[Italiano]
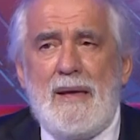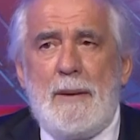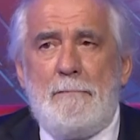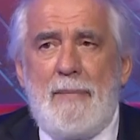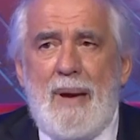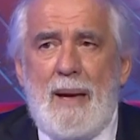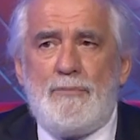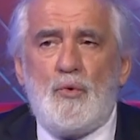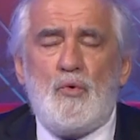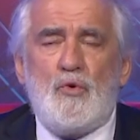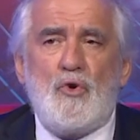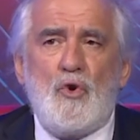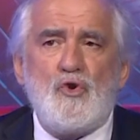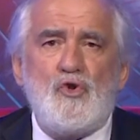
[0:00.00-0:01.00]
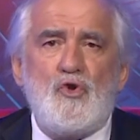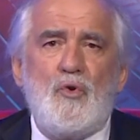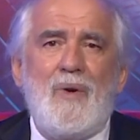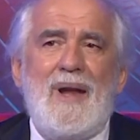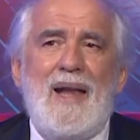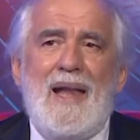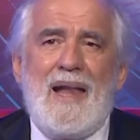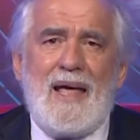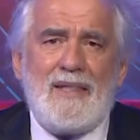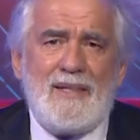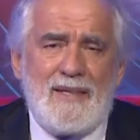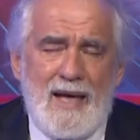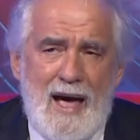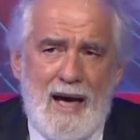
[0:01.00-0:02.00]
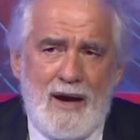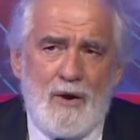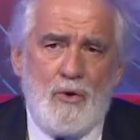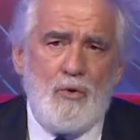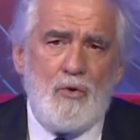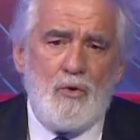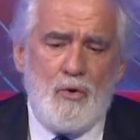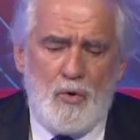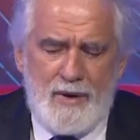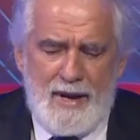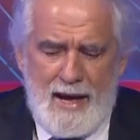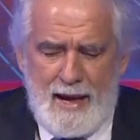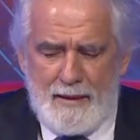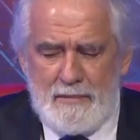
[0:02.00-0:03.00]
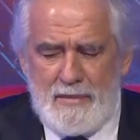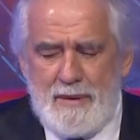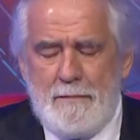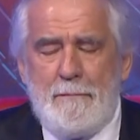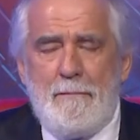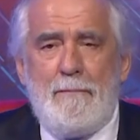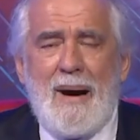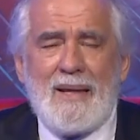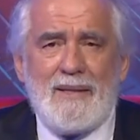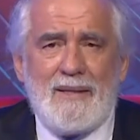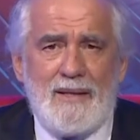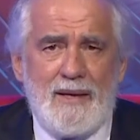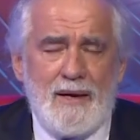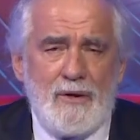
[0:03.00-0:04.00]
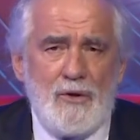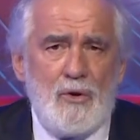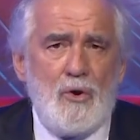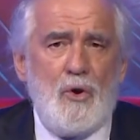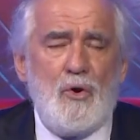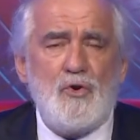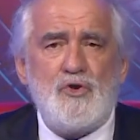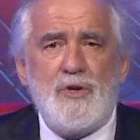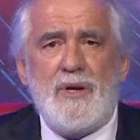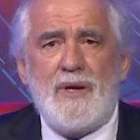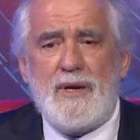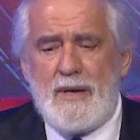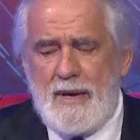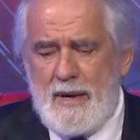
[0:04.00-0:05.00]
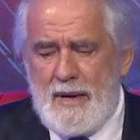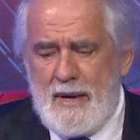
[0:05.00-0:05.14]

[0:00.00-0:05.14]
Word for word: ma piuttosto l'attacco con armi batteriologiche,